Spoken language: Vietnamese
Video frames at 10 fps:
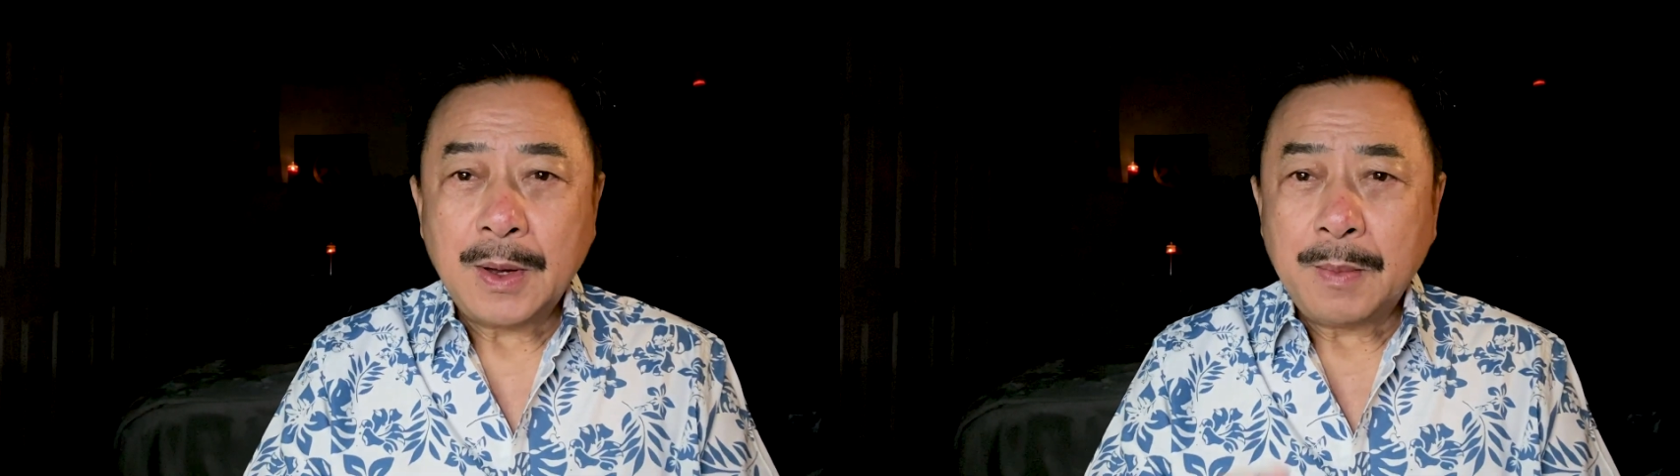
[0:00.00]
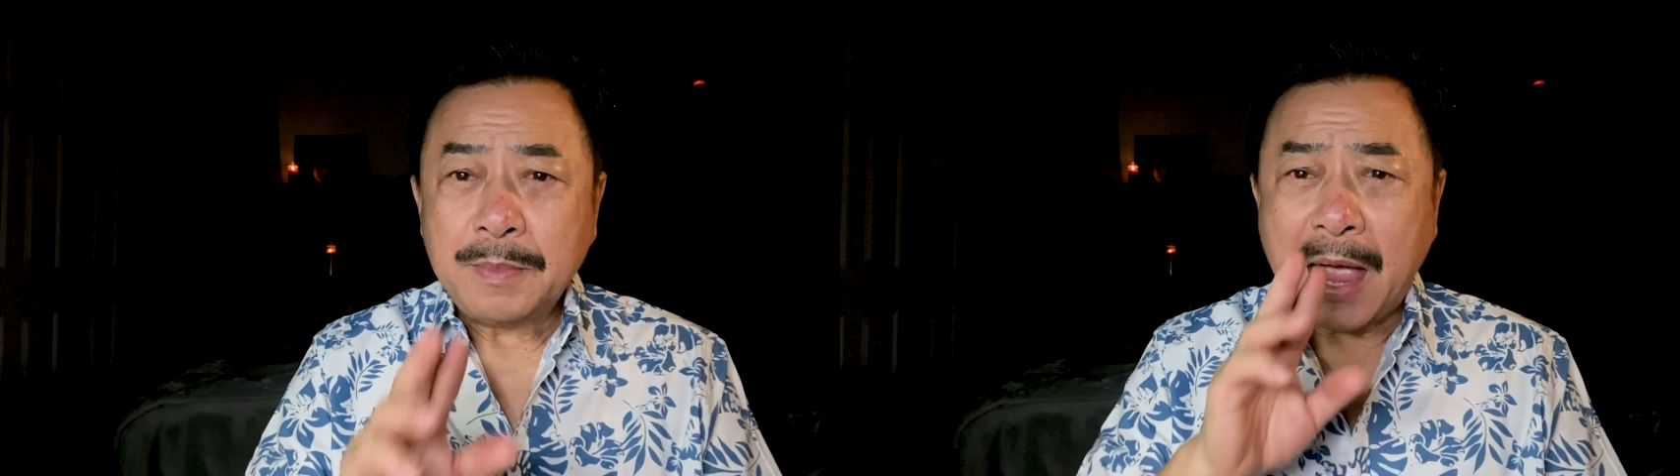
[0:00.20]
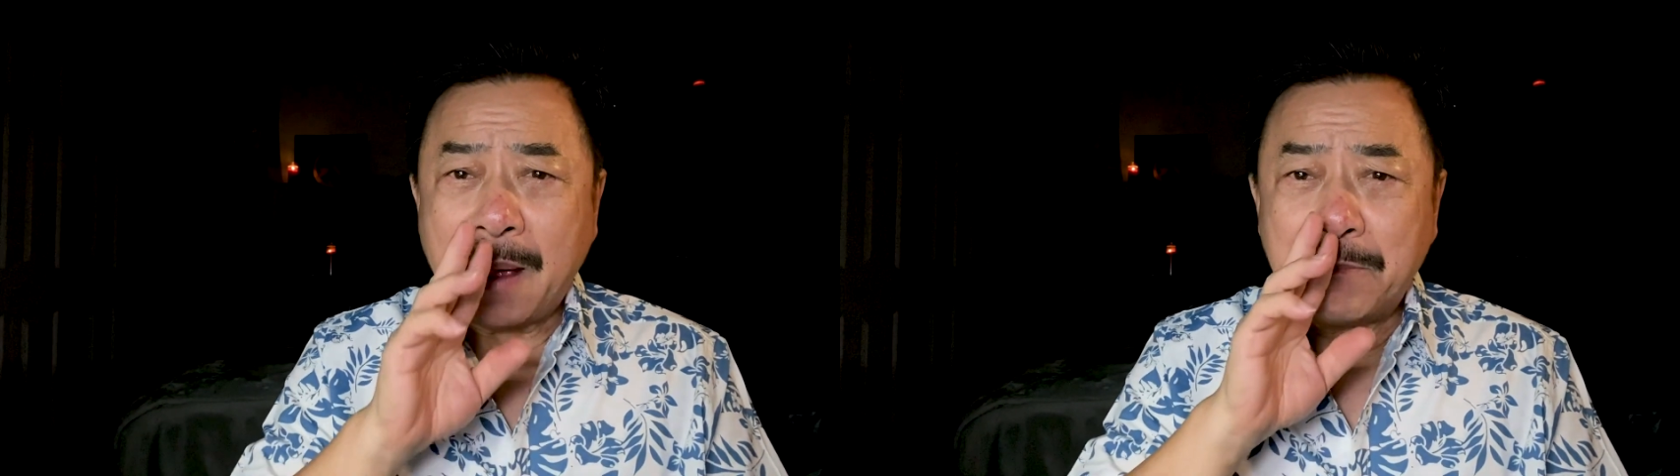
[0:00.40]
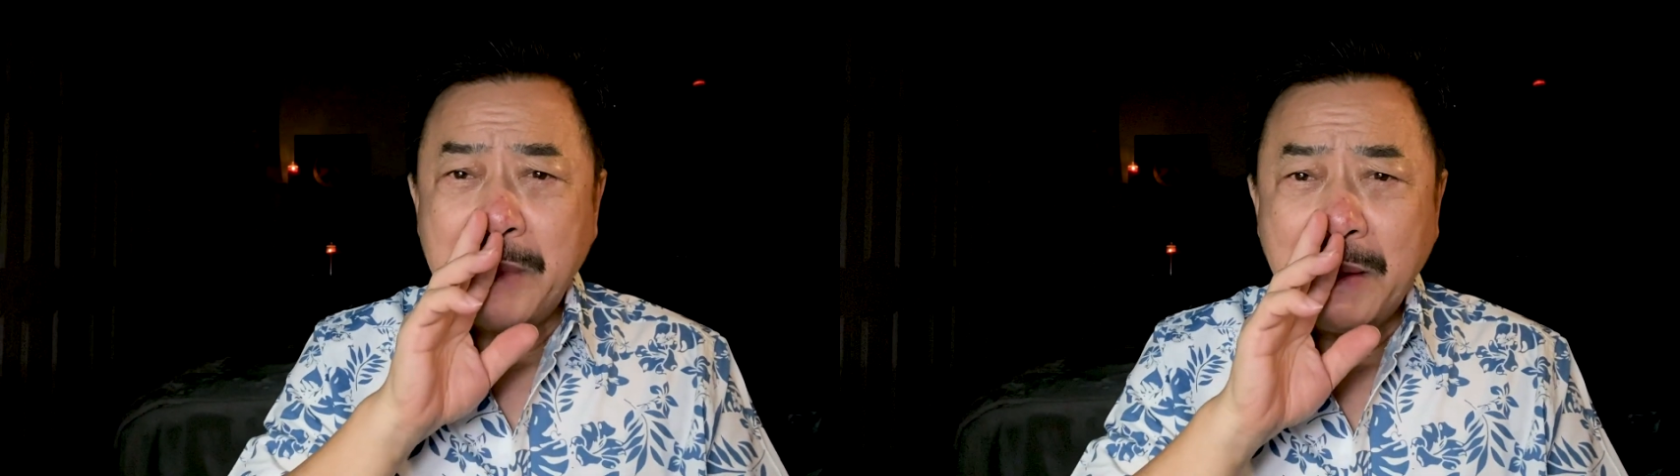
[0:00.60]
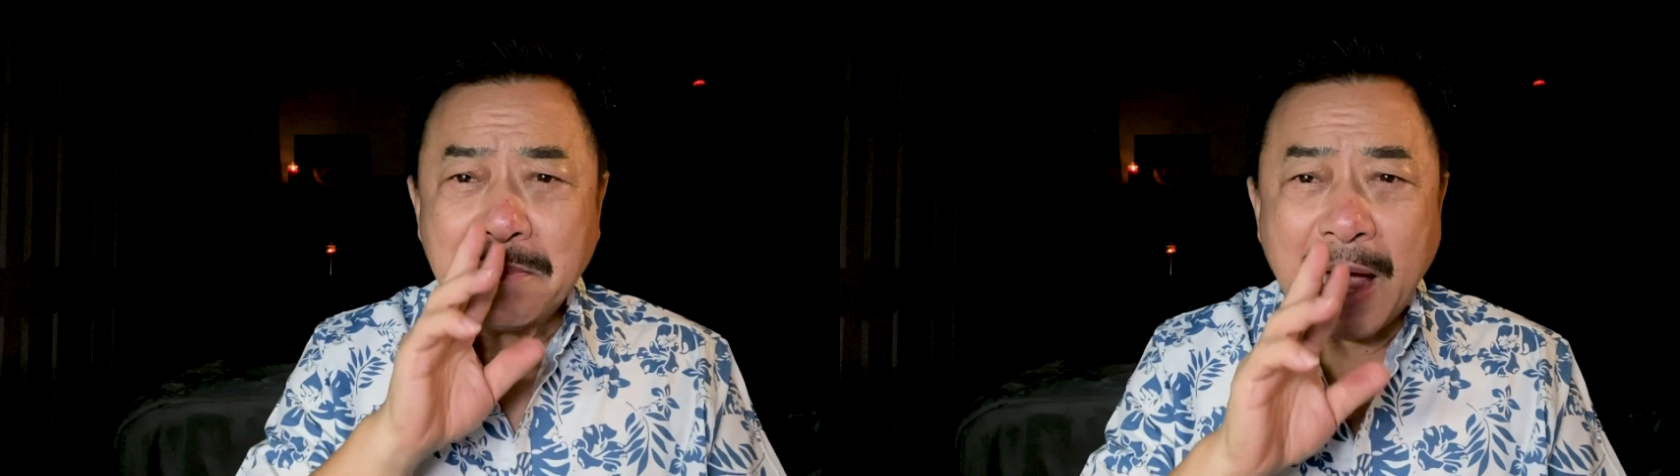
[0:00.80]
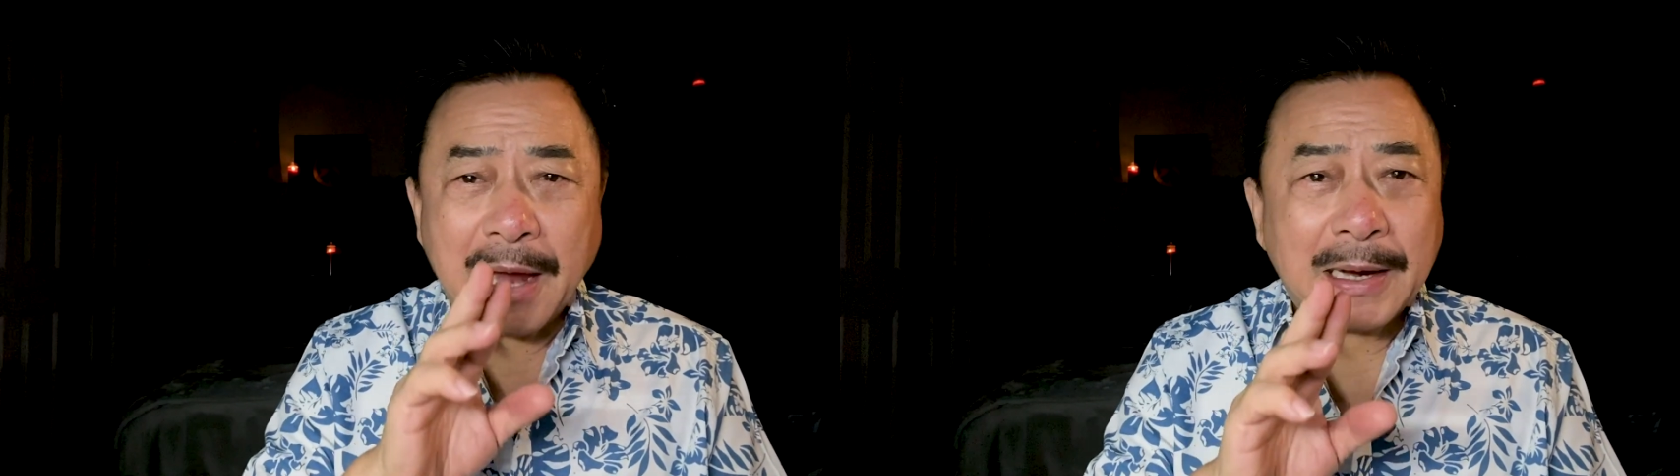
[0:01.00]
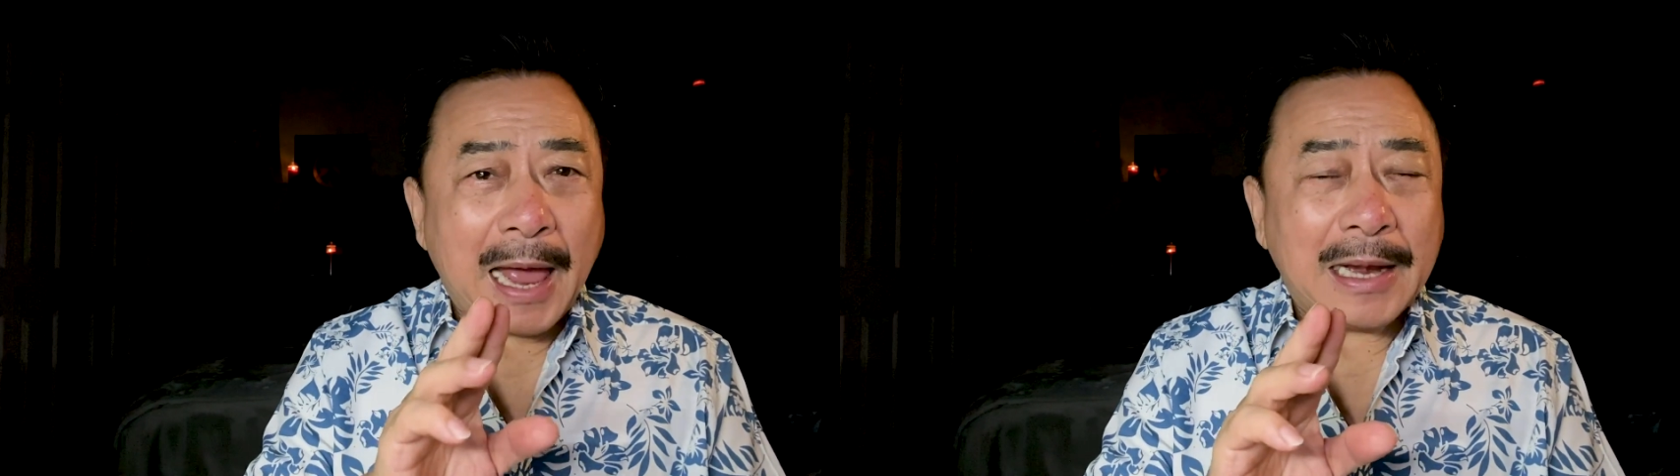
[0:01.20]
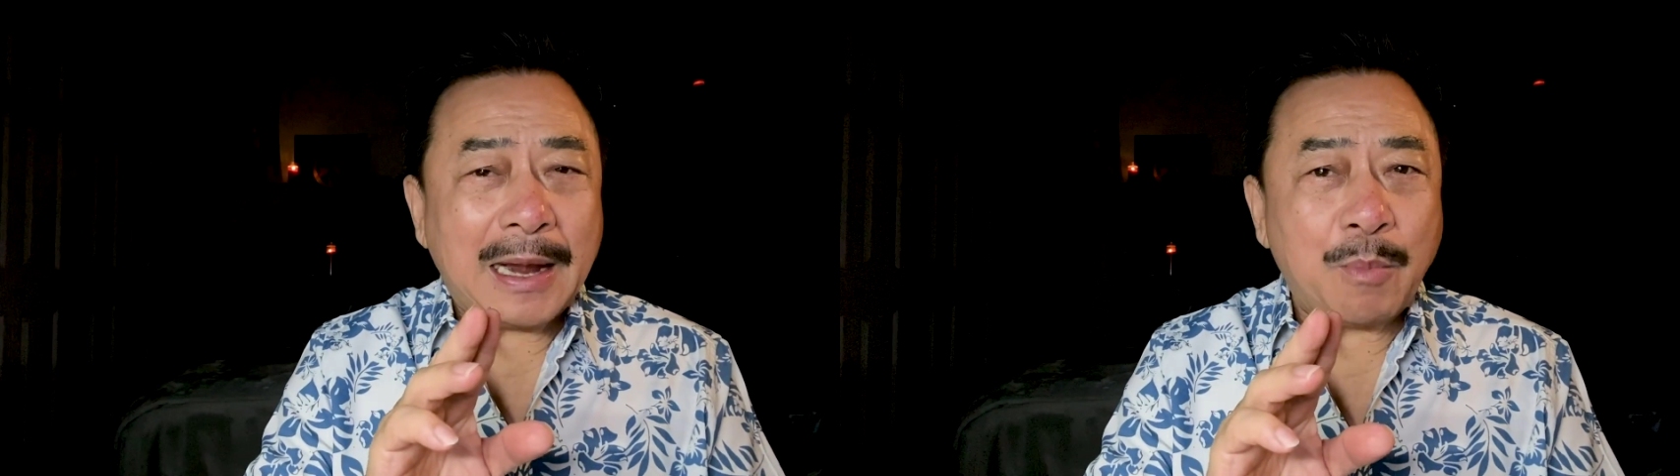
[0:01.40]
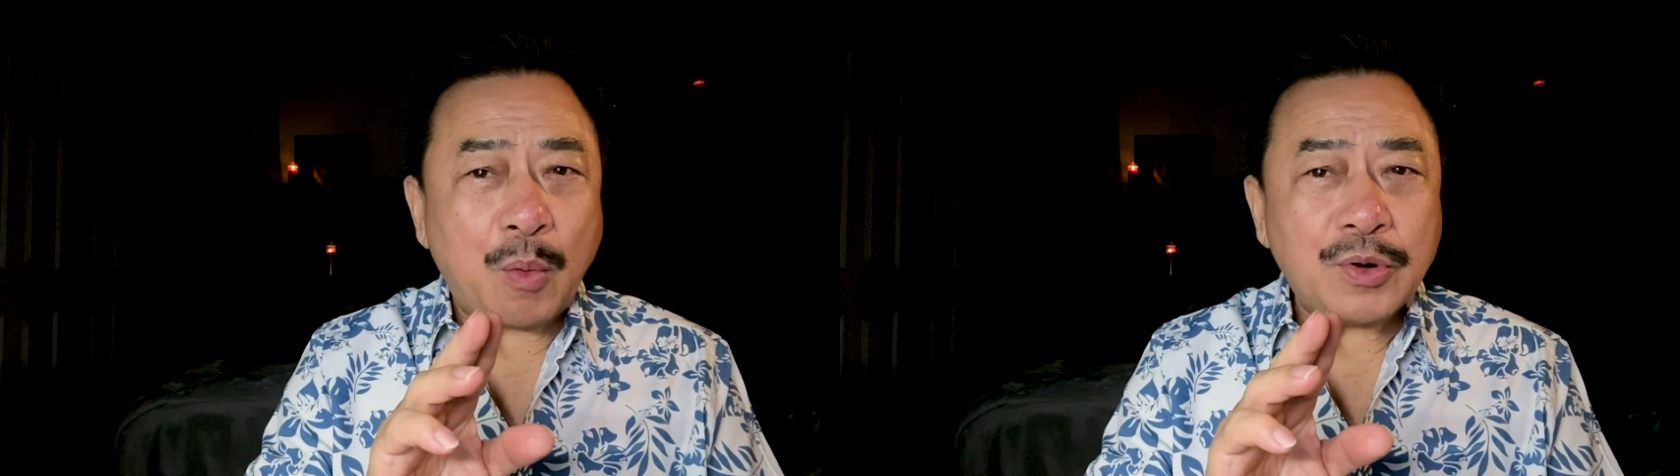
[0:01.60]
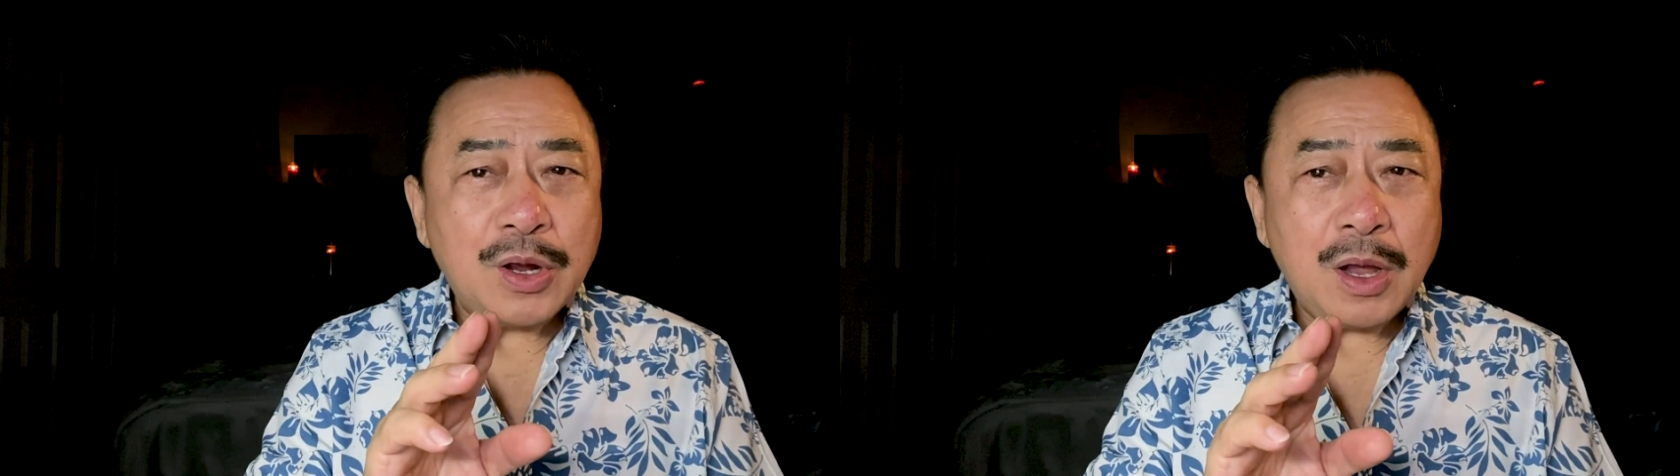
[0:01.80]
Và bé Mai lại là một
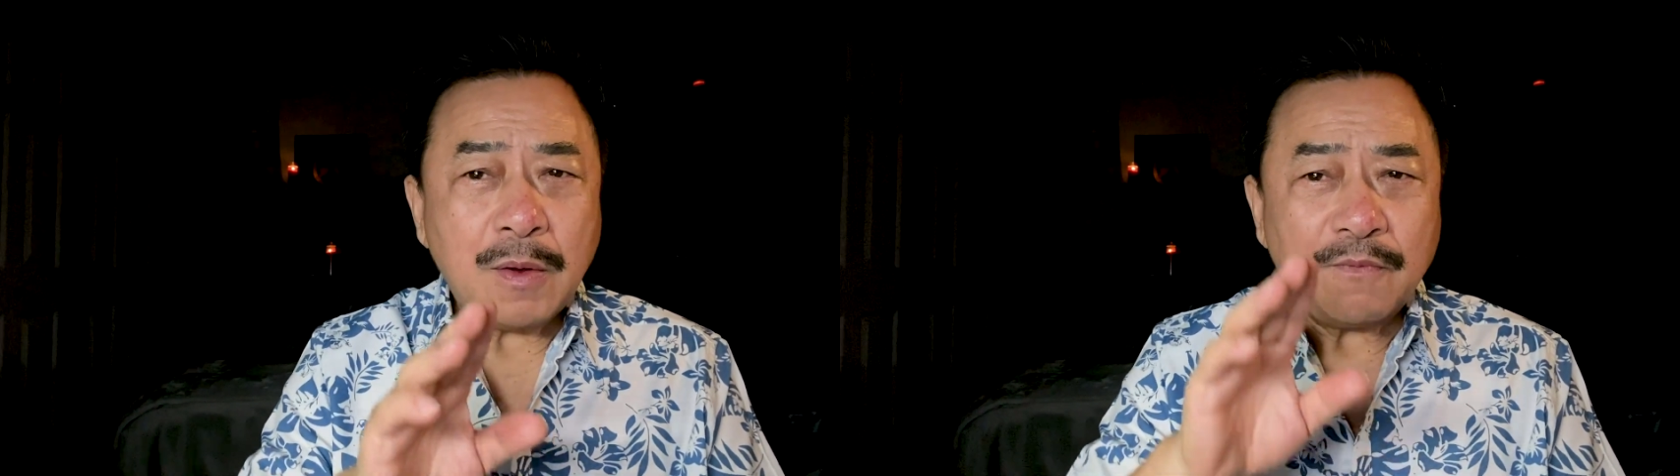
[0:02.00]
đứa,